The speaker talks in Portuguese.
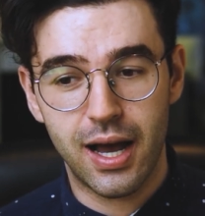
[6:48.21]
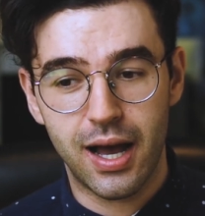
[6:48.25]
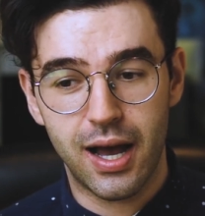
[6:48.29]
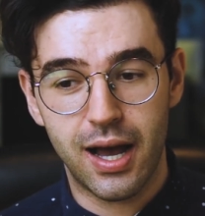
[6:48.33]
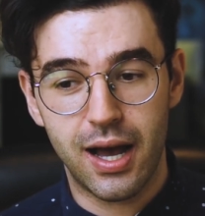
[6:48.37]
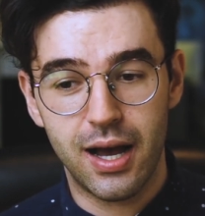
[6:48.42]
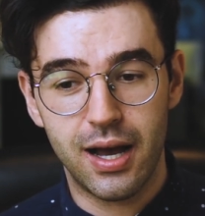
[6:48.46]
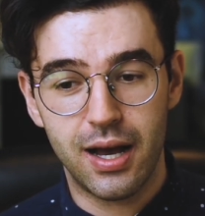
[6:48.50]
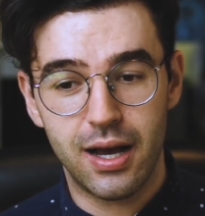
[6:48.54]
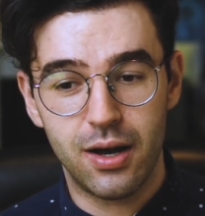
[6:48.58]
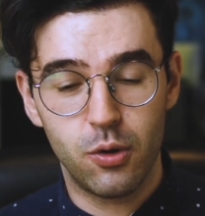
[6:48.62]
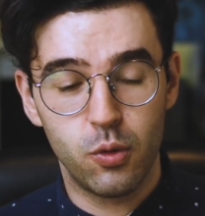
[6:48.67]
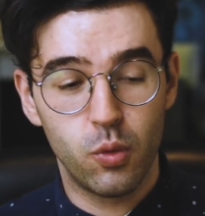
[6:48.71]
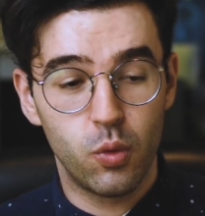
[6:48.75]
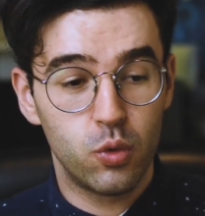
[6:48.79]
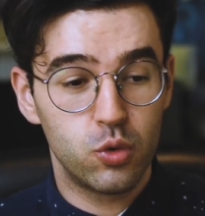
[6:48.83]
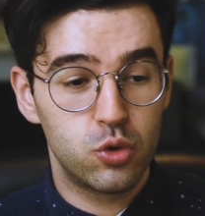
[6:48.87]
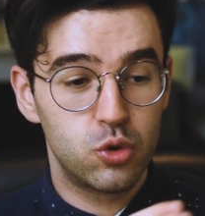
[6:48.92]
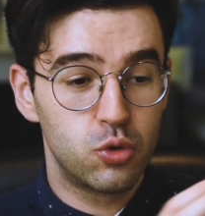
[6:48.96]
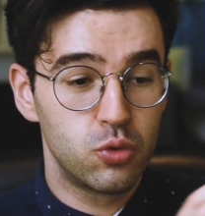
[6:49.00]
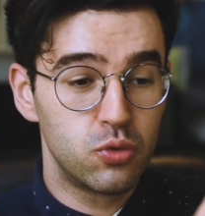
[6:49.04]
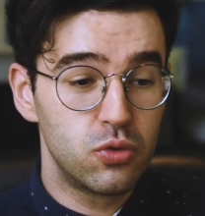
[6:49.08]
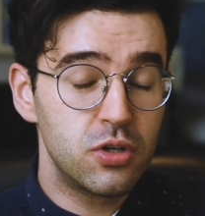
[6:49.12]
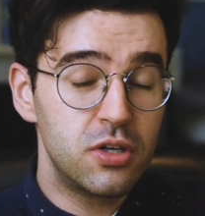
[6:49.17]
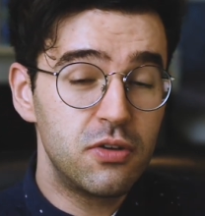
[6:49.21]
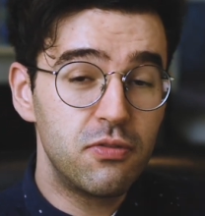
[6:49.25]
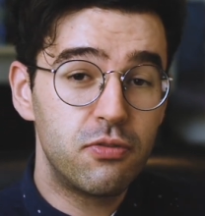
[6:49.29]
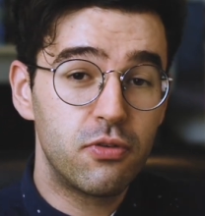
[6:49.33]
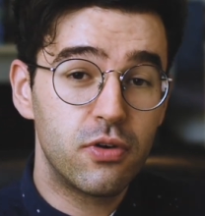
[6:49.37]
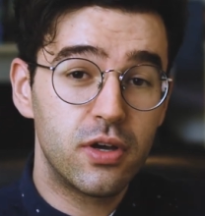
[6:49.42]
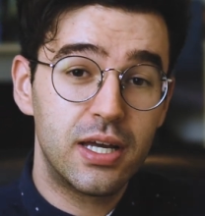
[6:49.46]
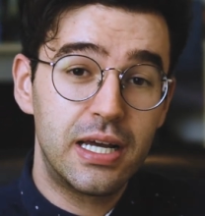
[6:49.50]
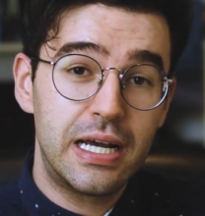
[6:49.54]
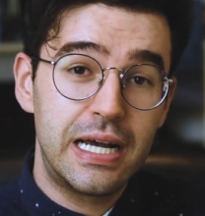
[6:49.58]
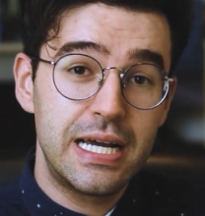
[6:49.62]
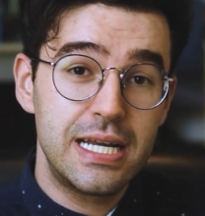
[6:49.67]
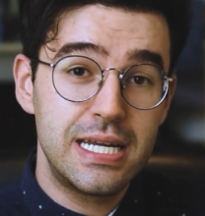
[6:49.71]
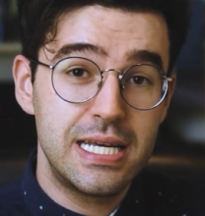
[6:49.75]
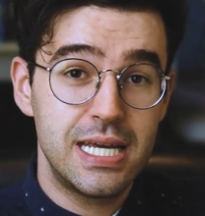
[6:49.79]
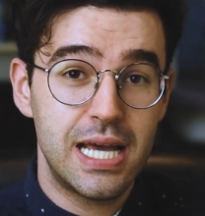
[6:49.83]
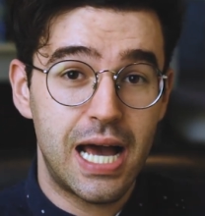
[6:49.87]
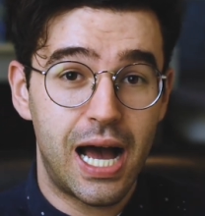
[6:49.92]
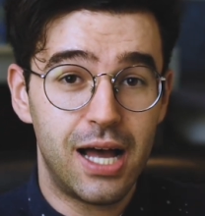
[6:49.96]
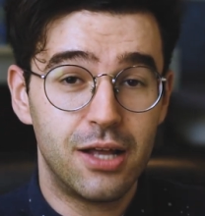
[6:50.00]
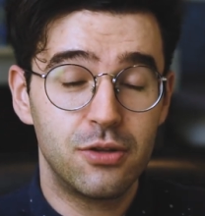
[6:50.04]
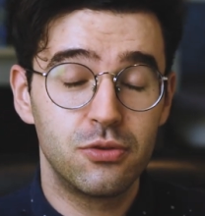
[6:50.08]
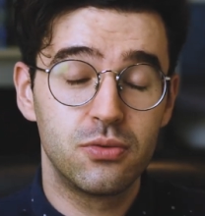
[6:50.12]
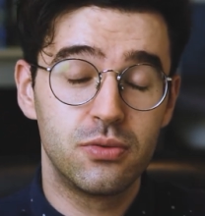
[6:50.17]
a, tudo que foi
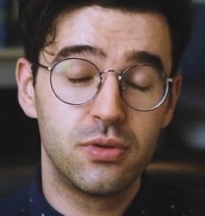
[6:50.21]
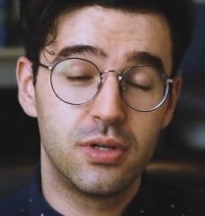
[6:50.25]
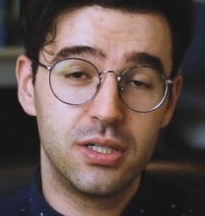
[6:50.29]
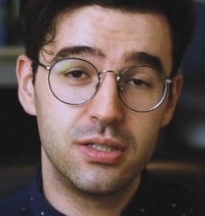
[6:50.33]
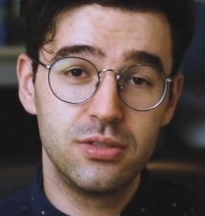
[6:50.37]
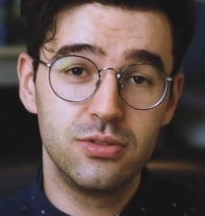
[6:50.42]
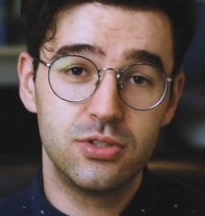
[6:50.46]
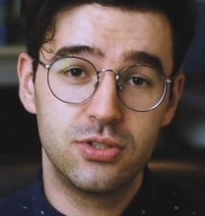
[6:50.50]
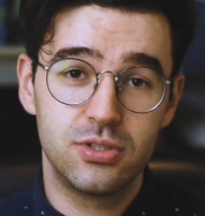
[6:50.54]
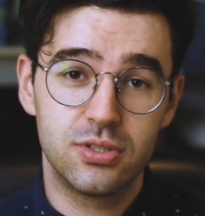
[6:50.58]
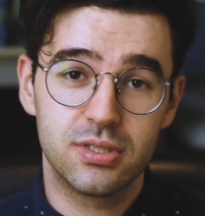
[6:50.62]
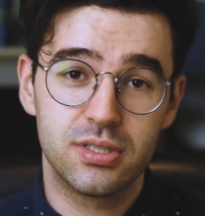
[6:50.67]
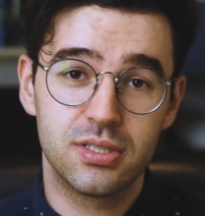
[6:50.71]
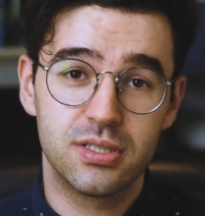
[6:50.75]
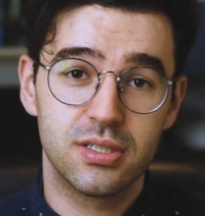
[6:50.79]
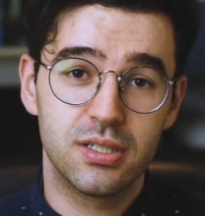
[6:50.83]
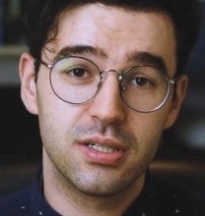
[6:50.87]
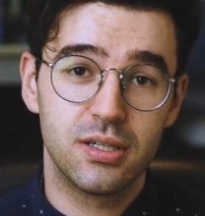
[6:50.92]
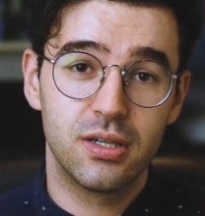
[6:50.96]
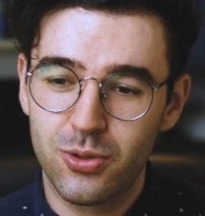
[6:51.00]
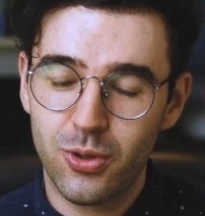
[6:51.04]
criado antes